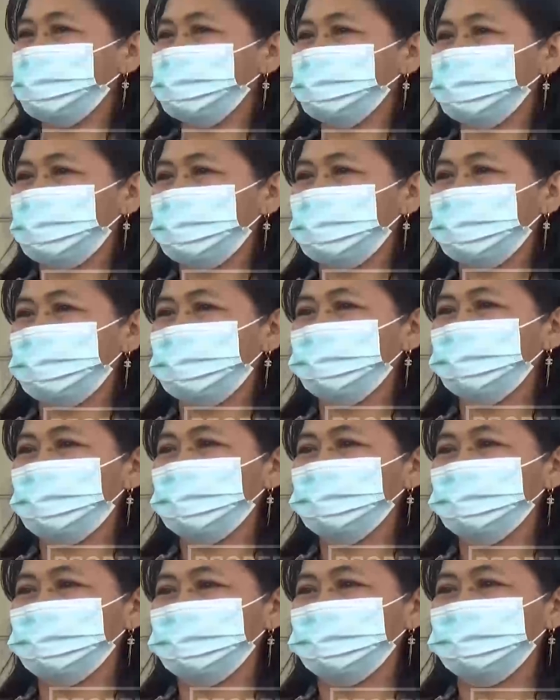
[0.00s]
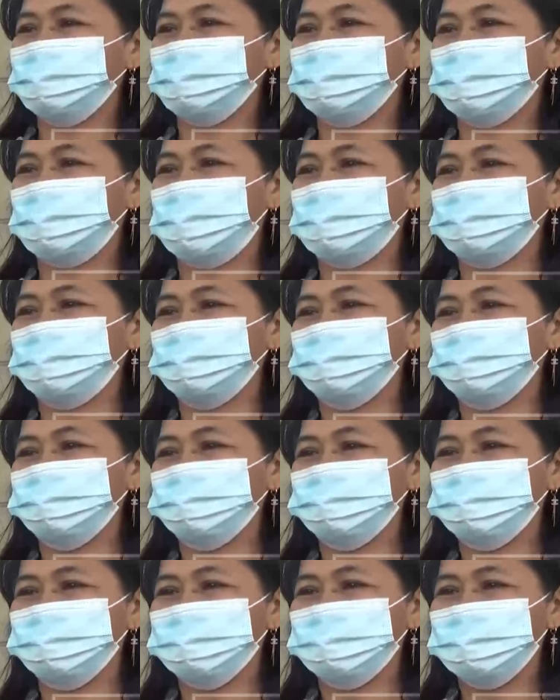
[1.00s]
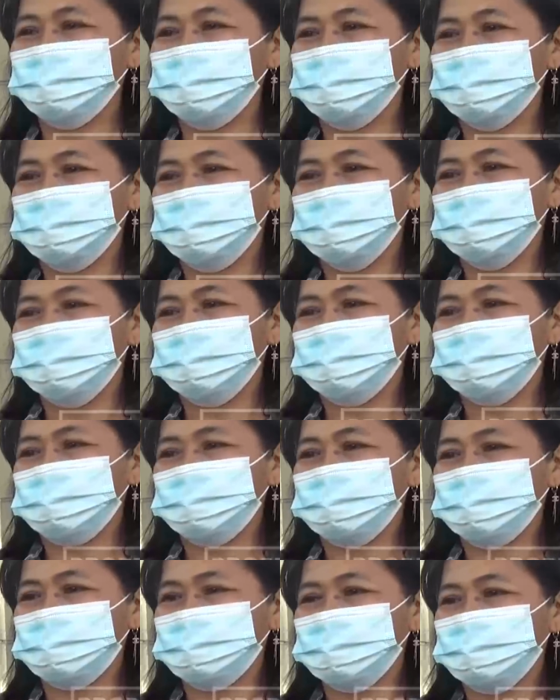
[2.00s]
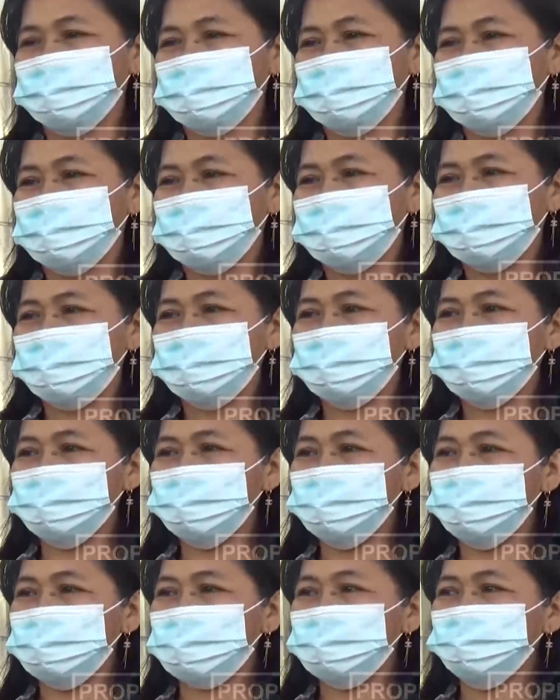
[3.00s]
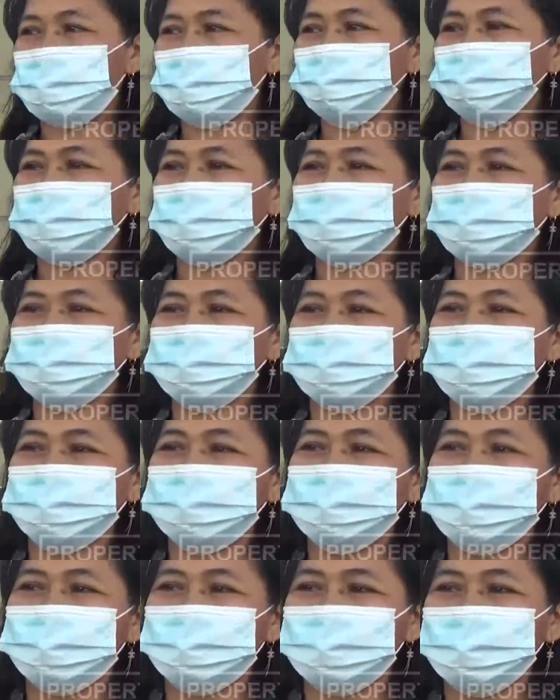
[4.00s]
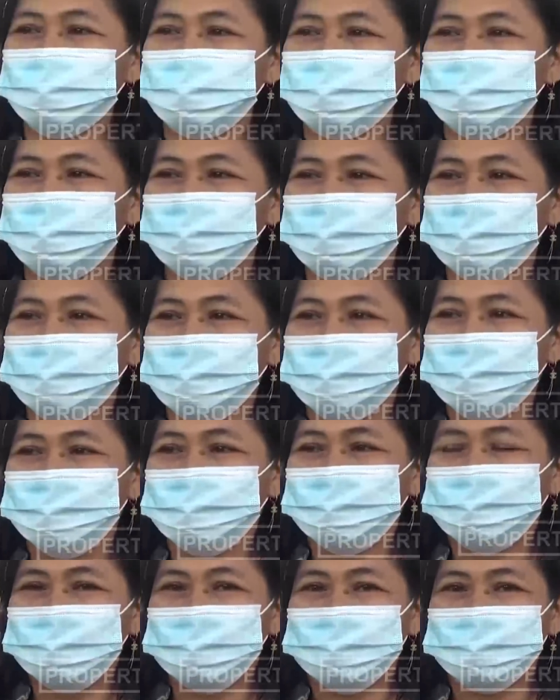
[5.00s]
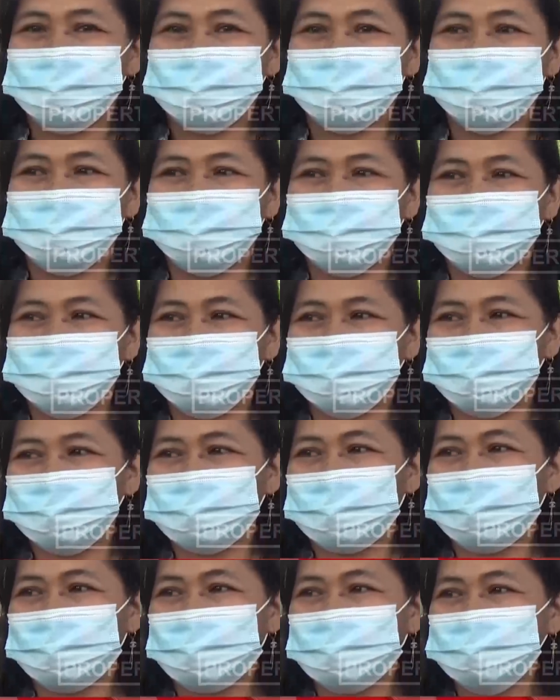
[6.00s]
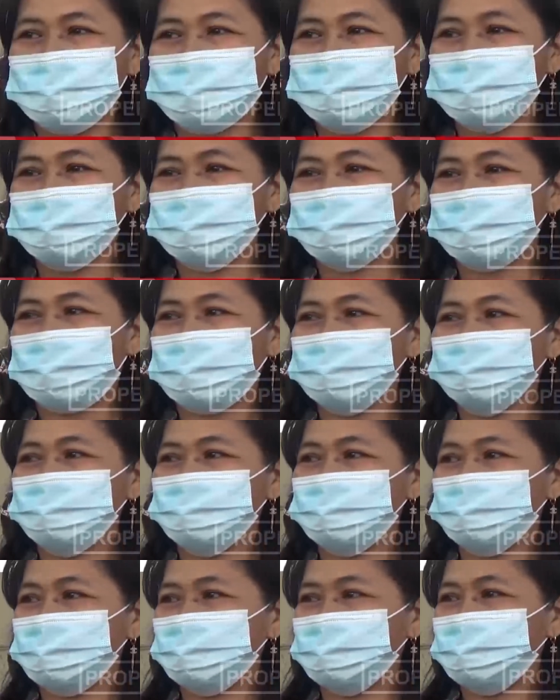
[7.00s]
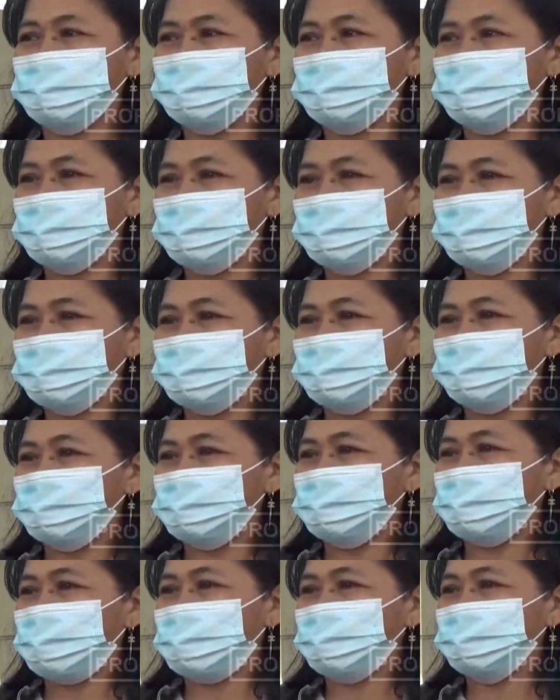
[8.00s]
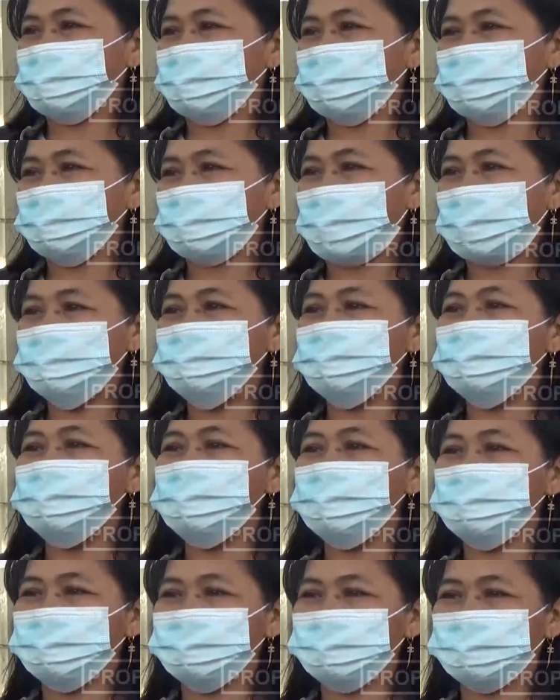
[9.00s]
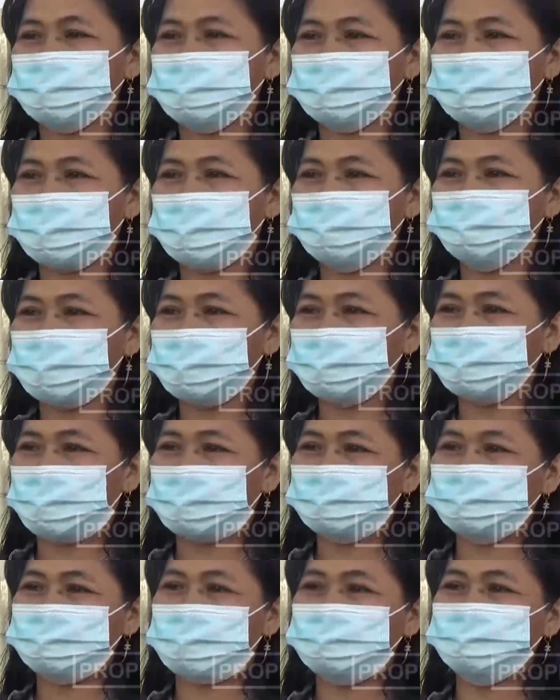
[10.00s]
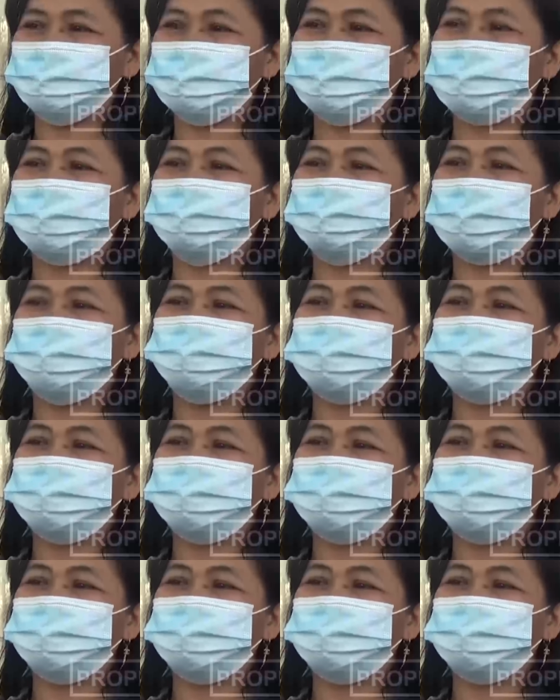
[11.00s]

Saya Iwan dicegat itu. Terus? Terus suruh mampir ke sini. Katanya dikasih apa? Katanya dikasih dikasih takjil. Katanya dikasih takjil, ada